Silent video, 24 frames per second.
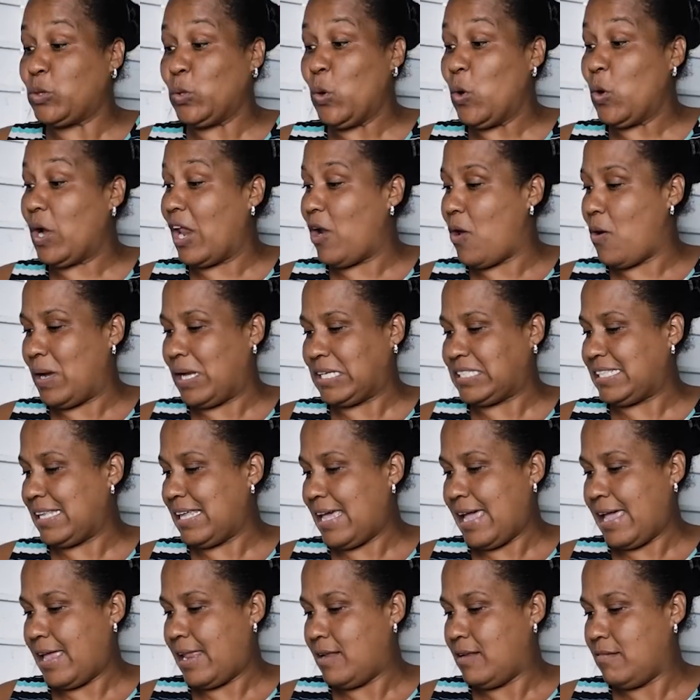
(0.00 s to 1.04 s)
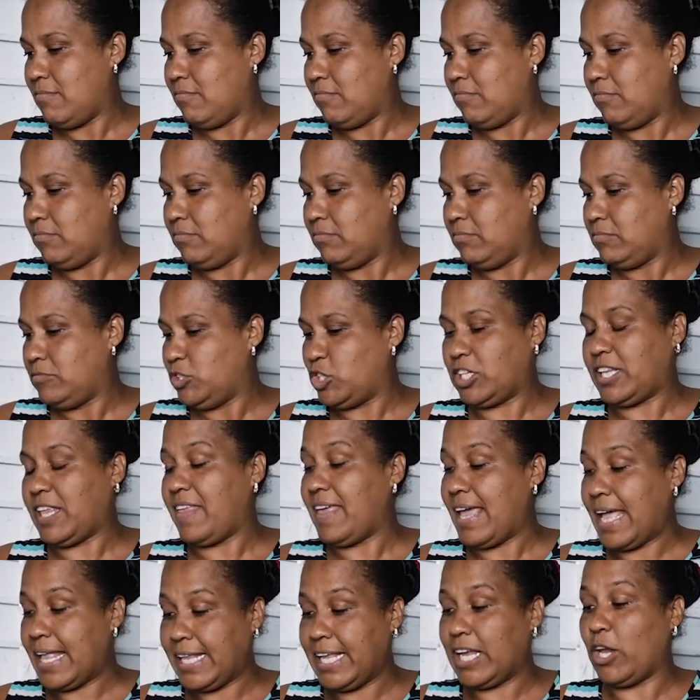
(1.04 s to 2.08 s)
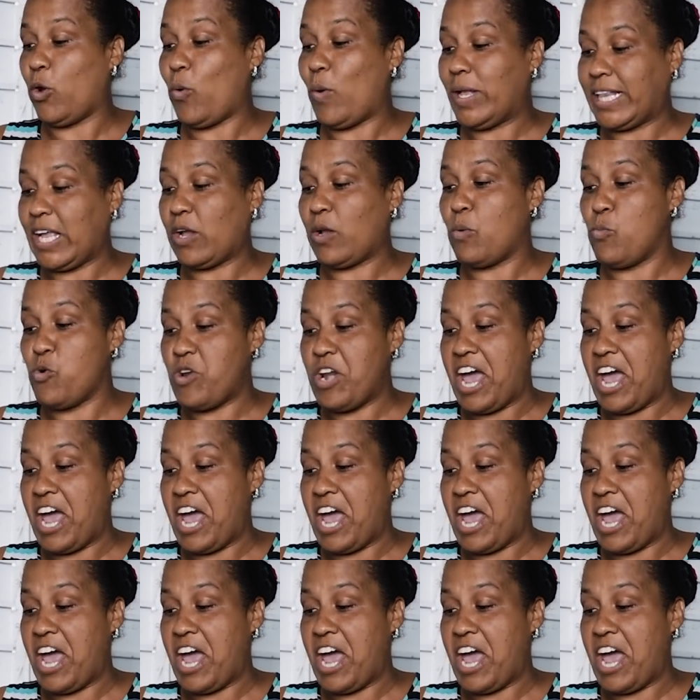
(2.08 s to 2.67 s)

tú que lo va a hacer. Yo te dije a ti que yo voy a estar como